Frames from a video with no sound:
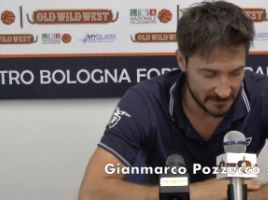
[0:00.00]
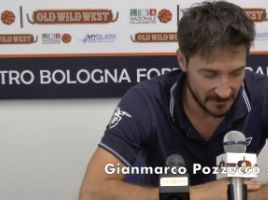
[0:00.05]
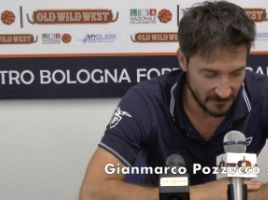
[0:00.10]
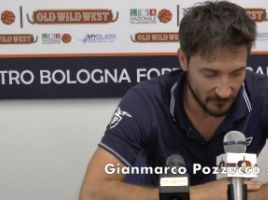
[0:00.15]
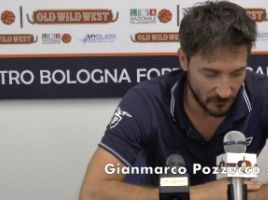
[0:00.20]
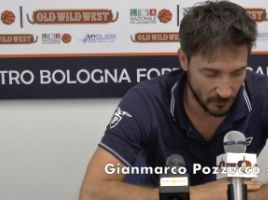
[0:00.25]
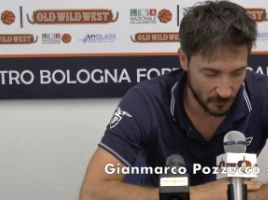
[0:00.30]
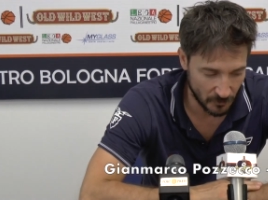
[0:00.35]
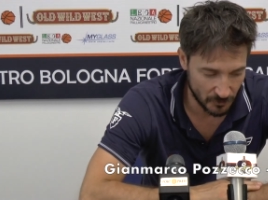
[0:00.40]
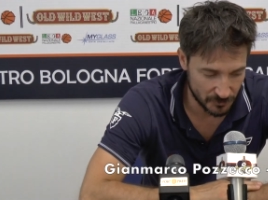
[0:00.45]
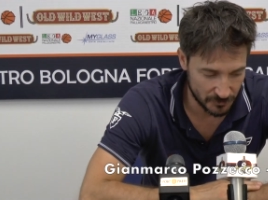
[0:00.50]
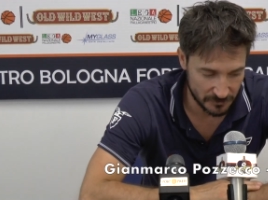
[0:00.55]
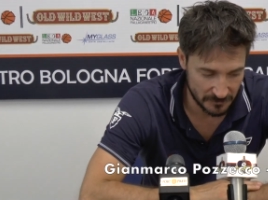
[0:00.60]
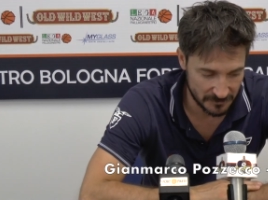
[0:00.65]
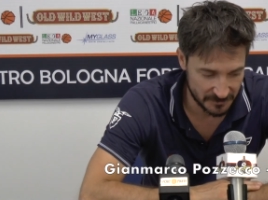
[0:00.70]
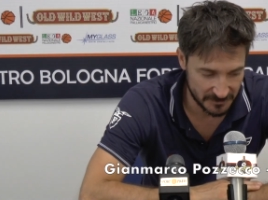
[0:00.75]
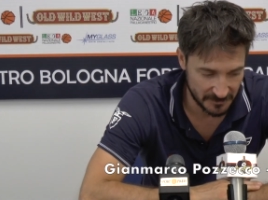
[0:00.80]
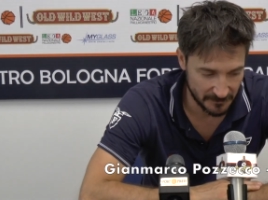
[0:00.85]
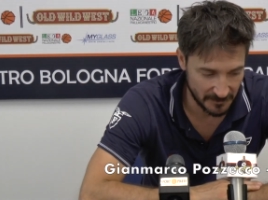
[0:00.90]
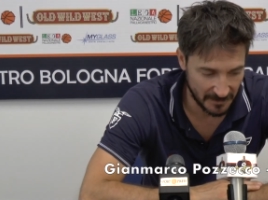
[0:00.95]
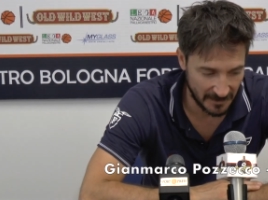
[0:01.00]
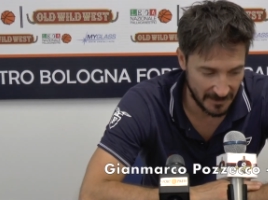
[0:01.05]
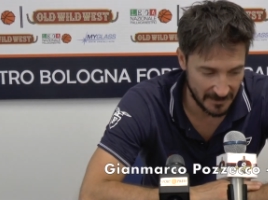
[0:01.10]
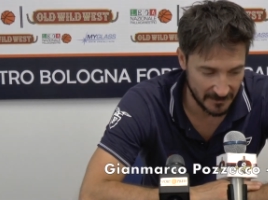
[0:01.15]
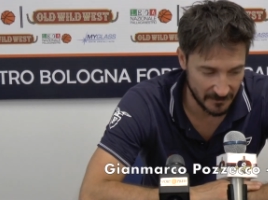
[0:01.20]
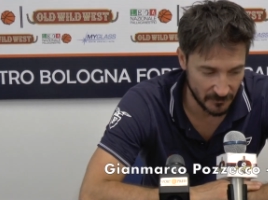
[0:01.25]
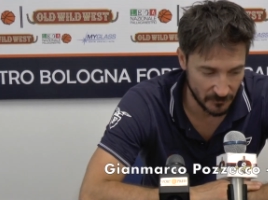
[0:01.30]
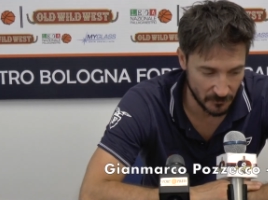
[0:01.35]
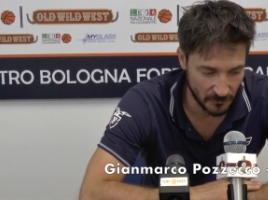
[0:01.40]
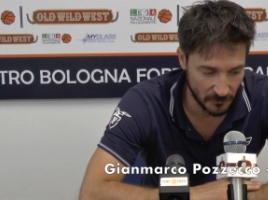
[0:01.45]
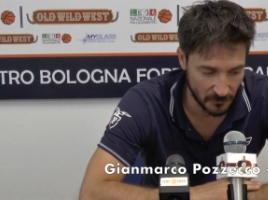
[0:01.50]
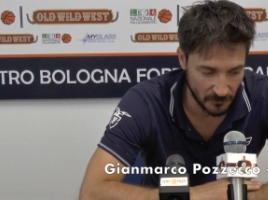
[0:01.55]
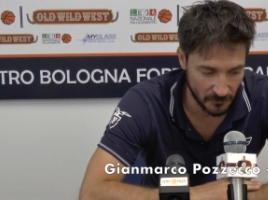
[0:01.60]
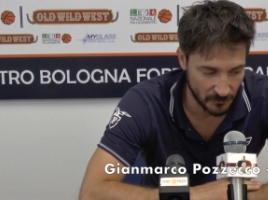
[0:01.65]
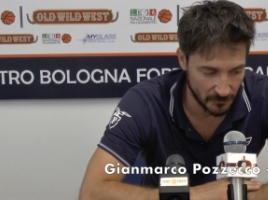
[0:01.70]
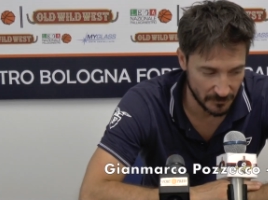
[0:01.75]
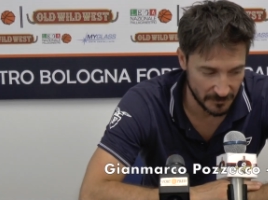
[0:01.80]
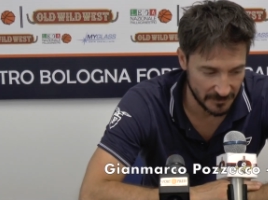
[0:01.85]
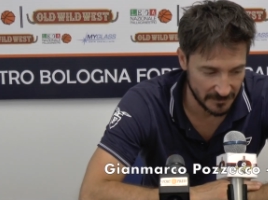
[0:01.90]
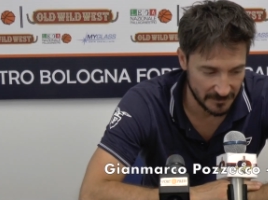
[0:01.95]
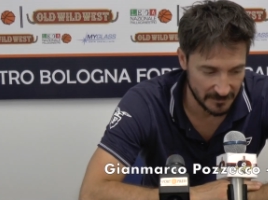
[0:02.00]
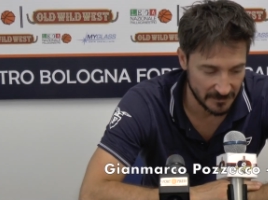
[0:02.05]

di lavoro scimeranno